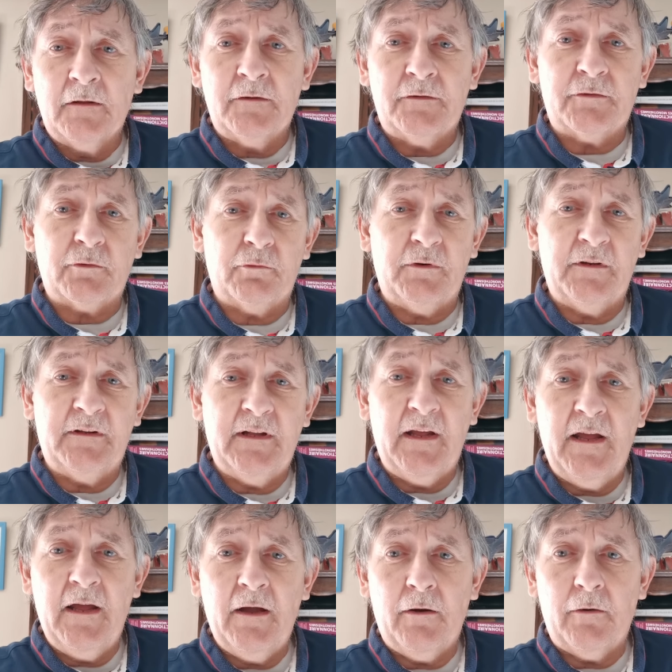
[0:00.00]

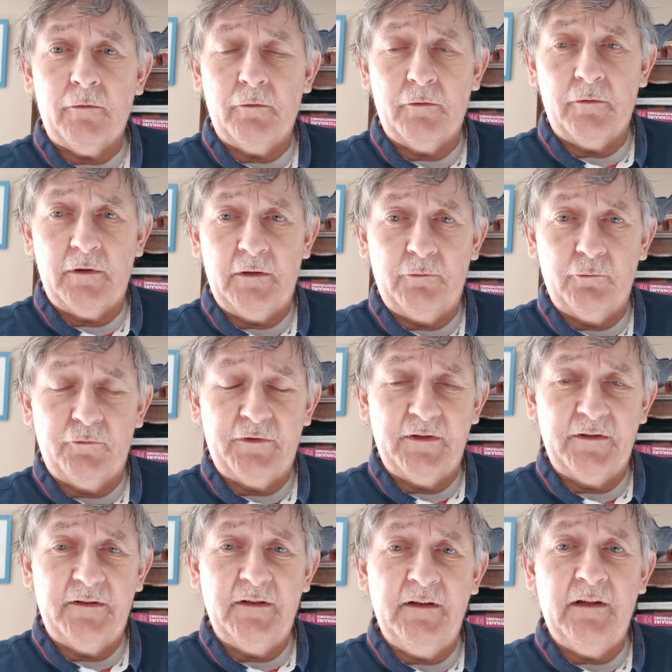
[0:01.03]
solidaire, euh, nous
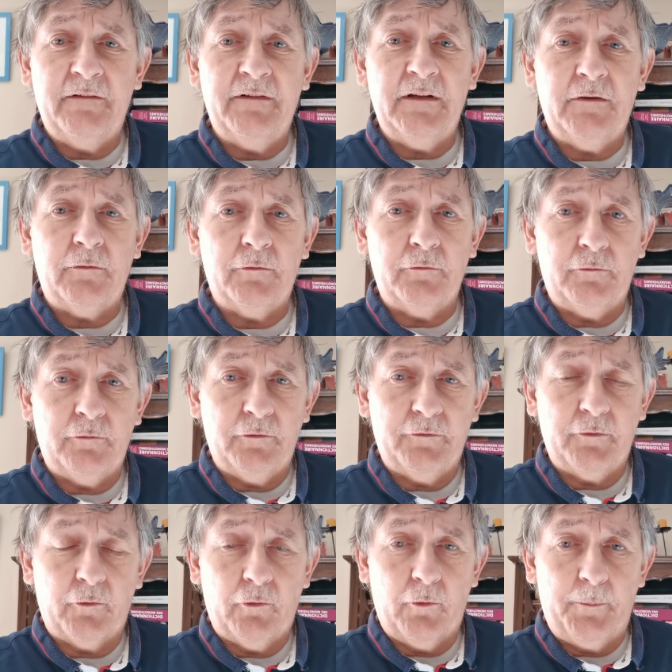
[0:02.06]
aider avec 2
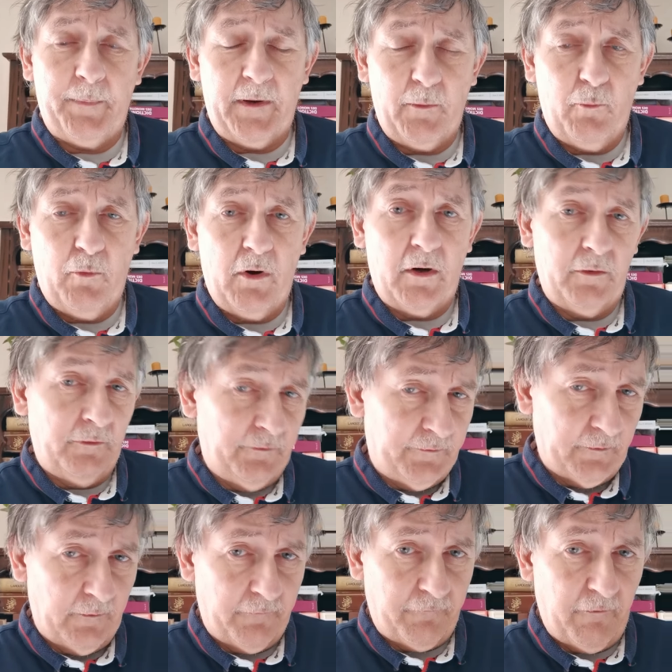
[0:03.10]
euh, euros par mois une
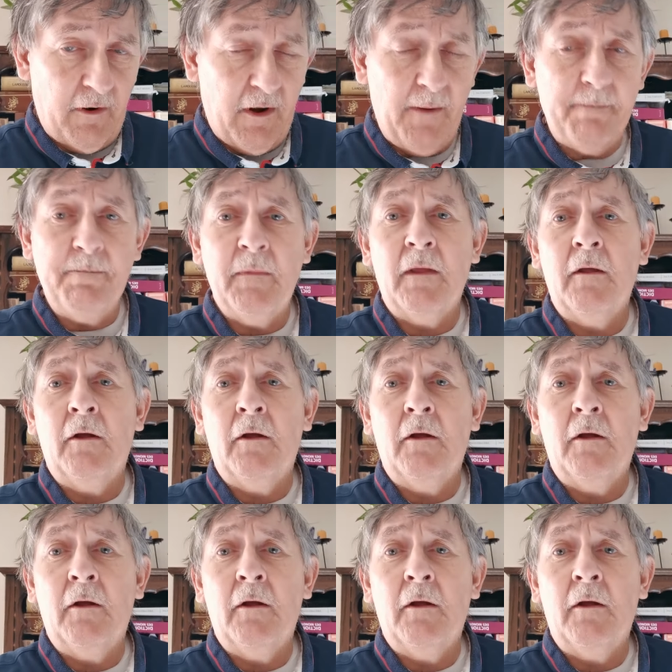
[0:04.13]
seule fois